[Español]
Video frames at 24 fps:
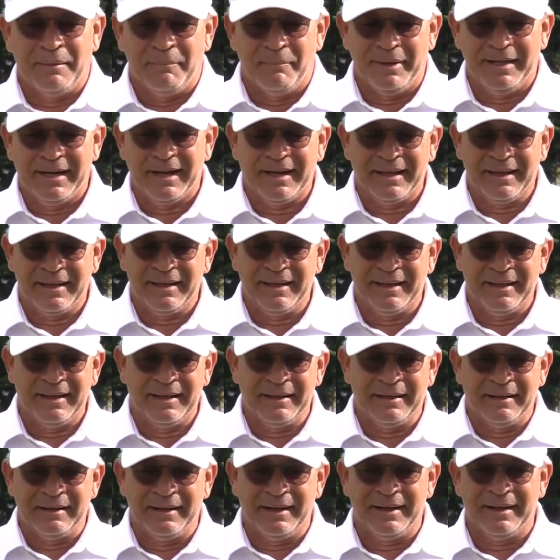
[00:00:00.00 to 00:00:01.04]
Miren,
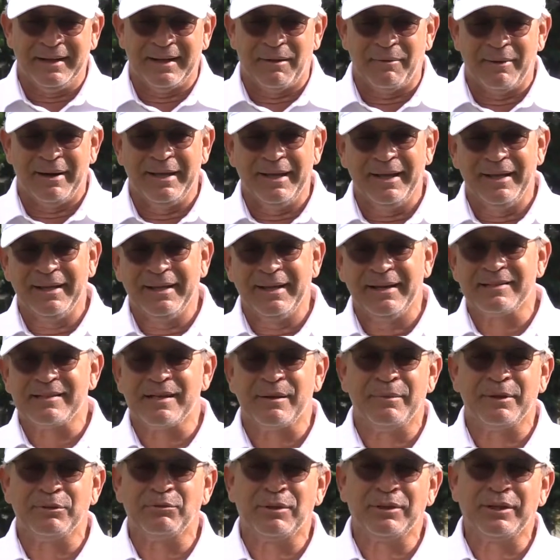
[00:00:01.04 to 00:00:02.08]
eh, les hablé en el
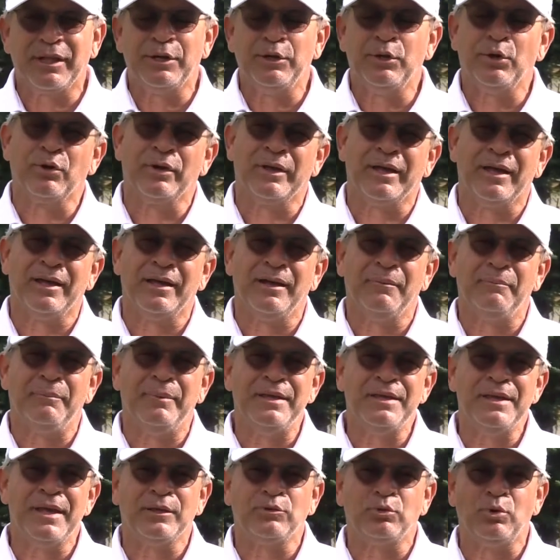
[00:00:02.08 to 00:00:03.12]
segmento anterior que el
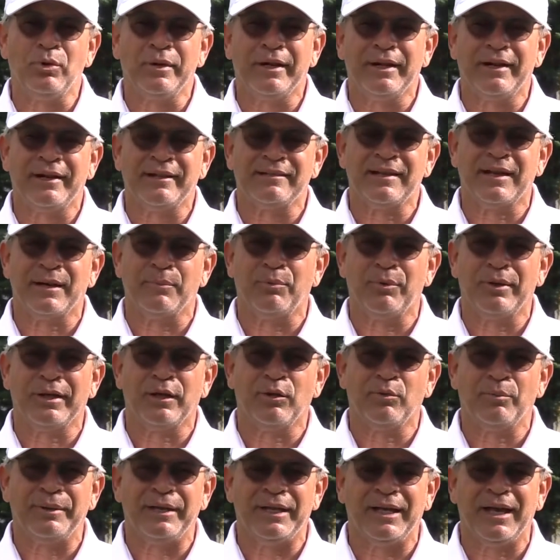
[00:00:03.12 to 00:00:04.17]
PGA Tour regresa a
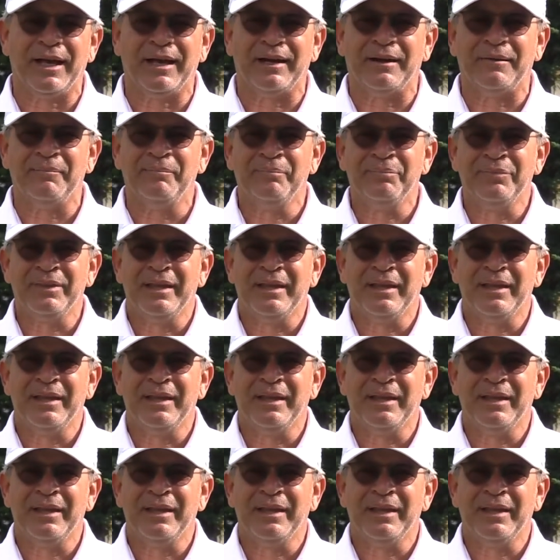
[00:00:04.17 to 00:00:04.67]
República Dominicana.